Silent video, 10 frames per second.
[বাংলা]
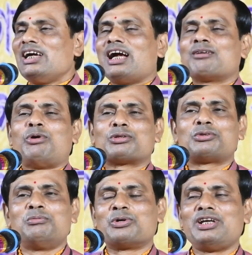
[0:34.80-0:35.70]
এক ভদ্র
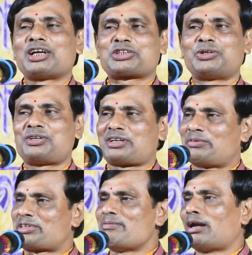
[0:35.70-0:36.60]
মহিলার শরীরটা
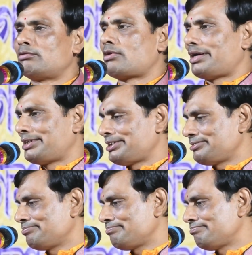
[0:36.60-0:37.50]
বেশি ভালো না
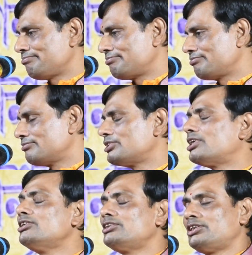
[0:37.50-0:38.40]

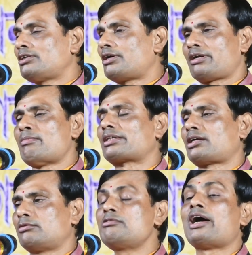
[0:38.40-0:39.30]
ঝিনঝিন করে মাথা
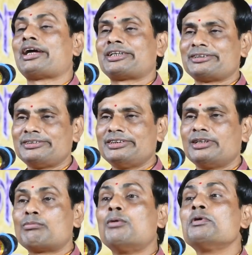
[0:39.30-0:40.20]
ঘুরায়
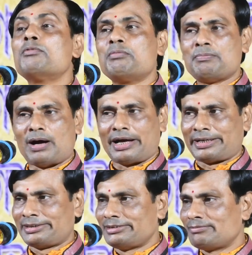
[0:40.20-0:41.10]
বমি বমি পায়
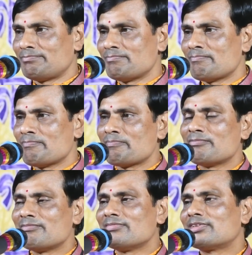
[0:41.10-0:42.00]

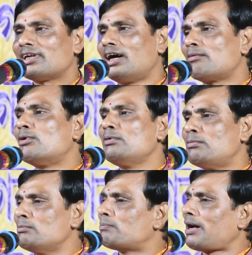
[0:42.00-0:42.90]
আর বমি
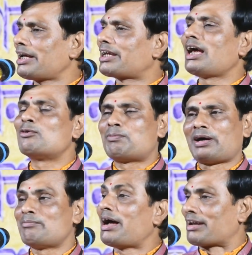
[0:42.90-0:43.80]
বমি পায় কেন
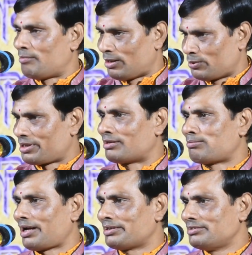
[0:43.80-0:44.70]
পায় মায়েরা ভালো টের
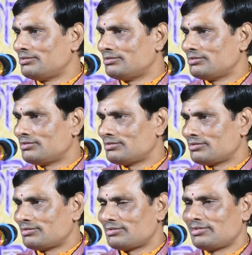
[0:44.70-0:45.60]
পায়
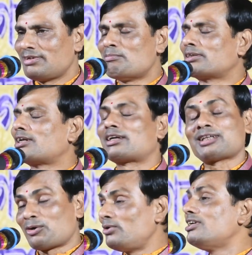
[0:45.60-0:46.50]
মাথা টাতা
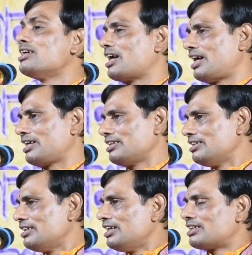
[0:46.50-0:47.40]
গুল্লি খায়
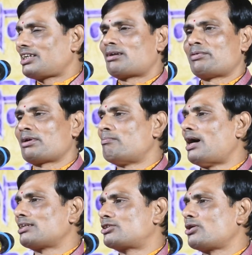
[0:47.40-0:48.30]
তারপরে
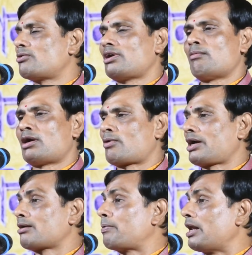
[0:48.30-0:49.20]
বাদ যখন নামানোর
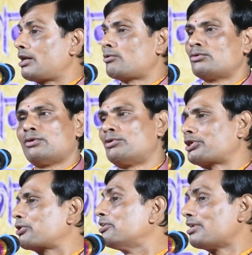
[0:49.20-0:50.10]
আগে ফ্যানের গন্ধ মোটে
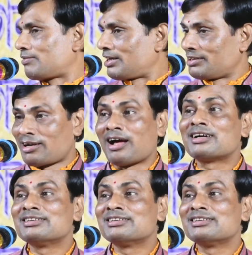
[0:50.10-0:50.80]
সইতে পারে না